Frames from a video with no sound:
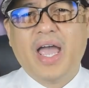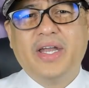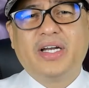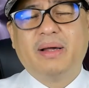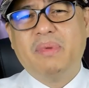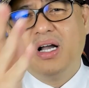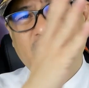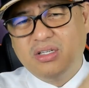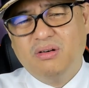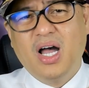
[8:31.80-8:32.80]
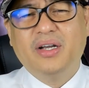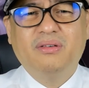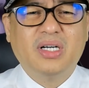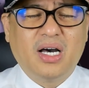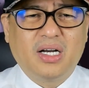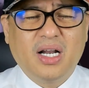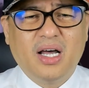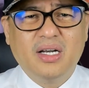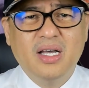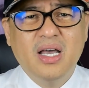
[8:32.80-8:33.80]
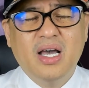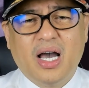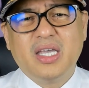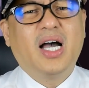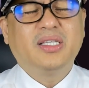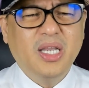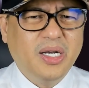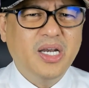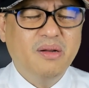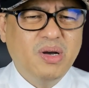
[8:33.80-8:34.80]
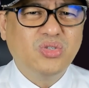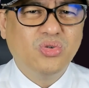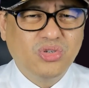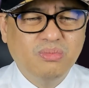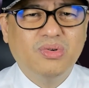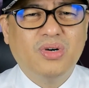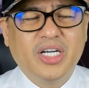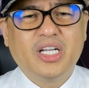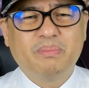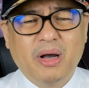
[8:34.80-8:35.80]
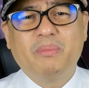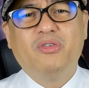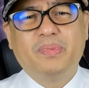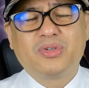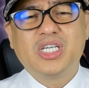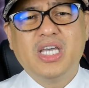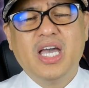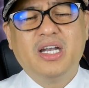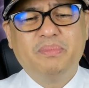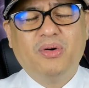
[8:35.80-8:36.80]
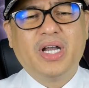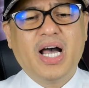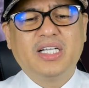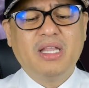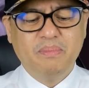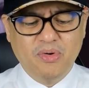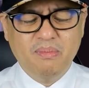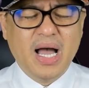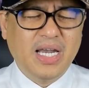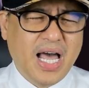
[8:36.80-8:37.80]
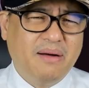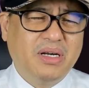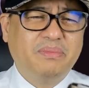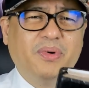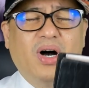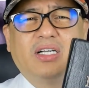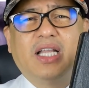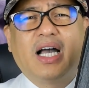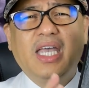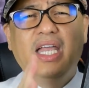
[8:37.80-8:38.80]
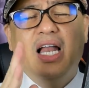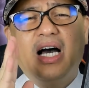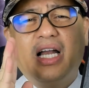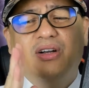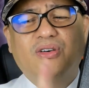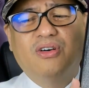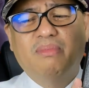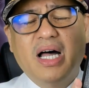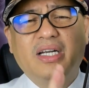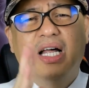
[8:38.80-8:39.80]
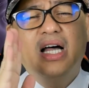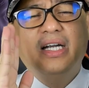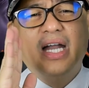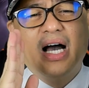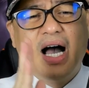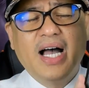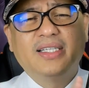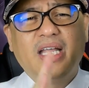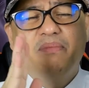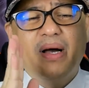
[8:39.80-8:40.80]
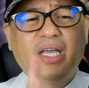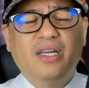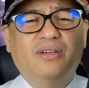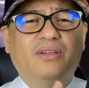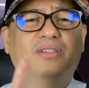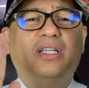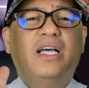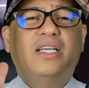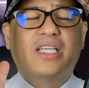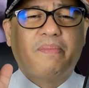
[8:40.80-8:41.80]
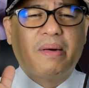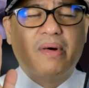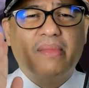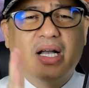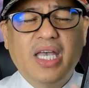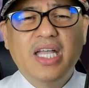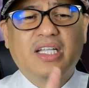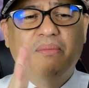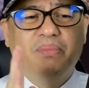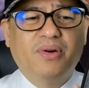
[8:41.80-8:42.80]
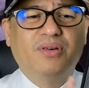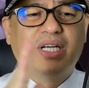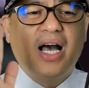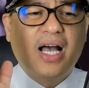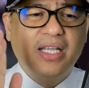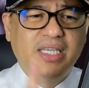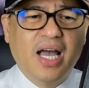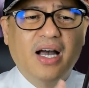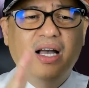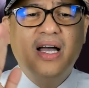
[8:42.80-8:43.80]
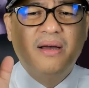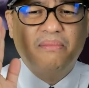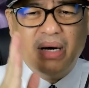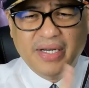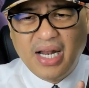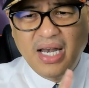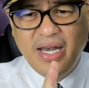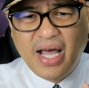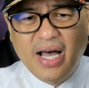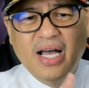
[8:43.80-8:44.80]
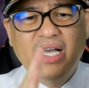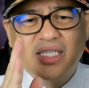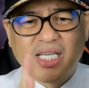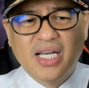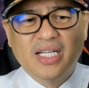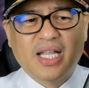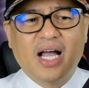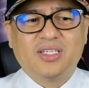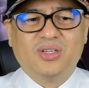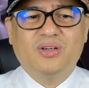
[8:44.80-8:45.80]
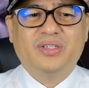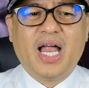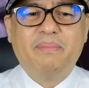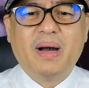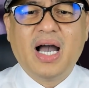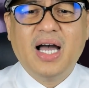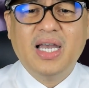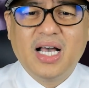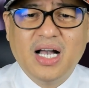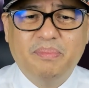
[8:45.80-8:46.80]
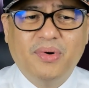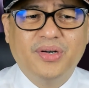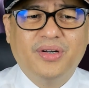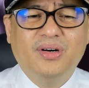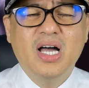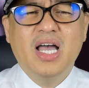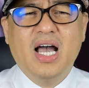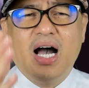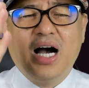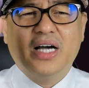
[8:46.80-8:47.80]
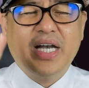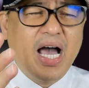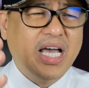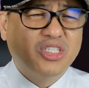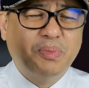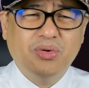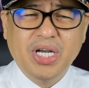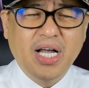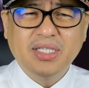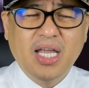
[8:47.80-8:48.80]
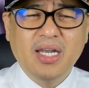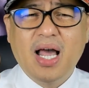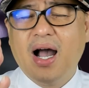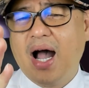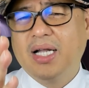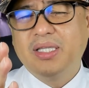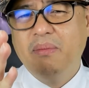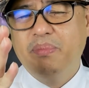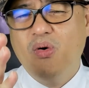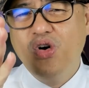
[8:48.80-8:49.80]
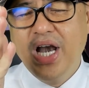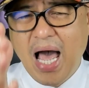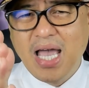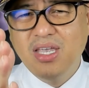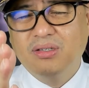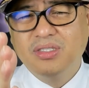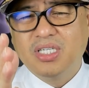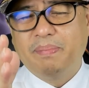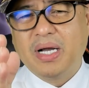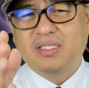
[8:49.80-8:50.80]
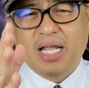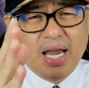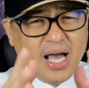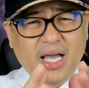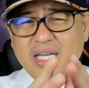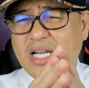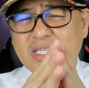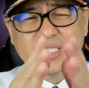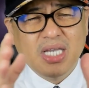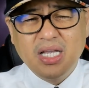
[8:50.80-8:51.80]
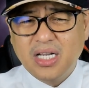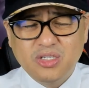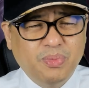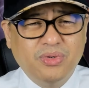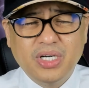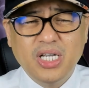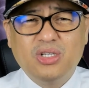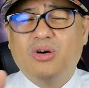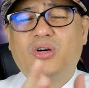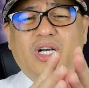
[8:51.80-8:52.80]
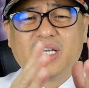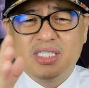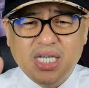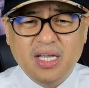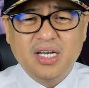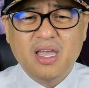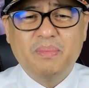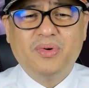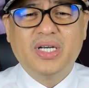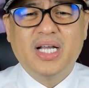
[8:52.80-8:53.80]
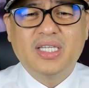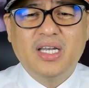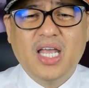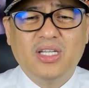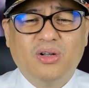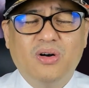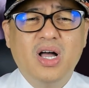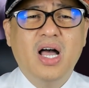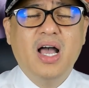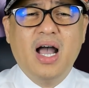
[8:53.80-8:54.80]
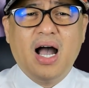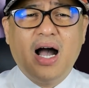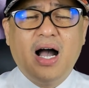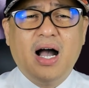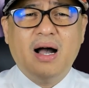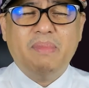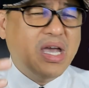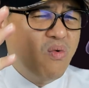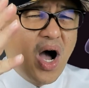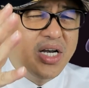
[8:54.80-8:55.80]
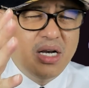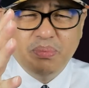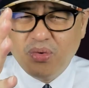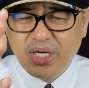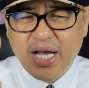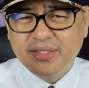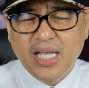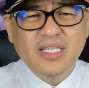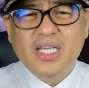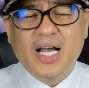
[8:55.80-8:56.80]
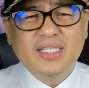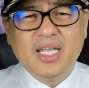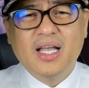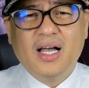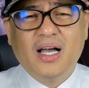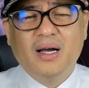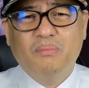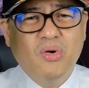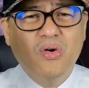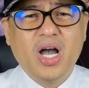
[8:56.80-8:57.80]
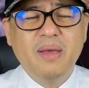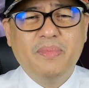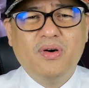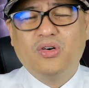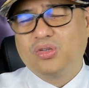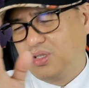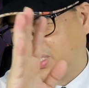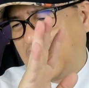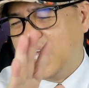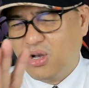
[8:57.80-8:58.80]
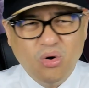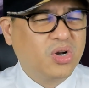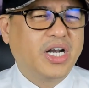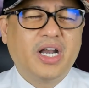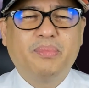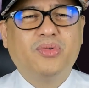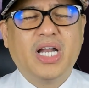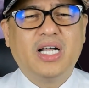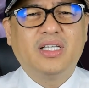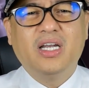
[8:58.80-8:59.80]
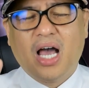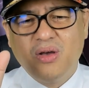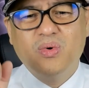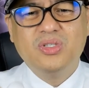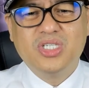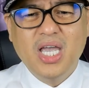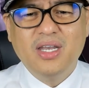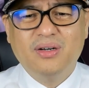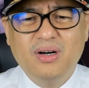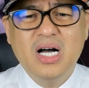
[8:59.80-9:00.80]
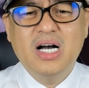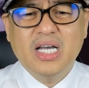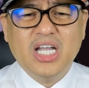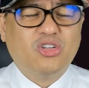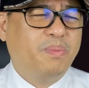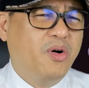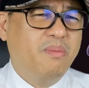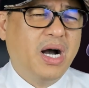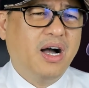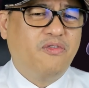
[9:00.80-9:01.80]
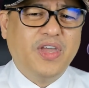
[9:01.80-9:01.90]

gaya ng nabanggit ko nga nung nakaraan, ay atin rin namang susubukan at pagpupursigihan po na atin pong malaman po ang dakilang kalooban ng ating Panginoon sa pamamagitan po ng kanyang banal na salita. So napakahalaga po no uh, nais po natin ang atin pong layon sa pagtalakay ng series po na ito o ng serye po natin na ito uh, maiwanan po natin sa ating uh, buhay po o talikuran na po natin. I would say, no, ito pong mga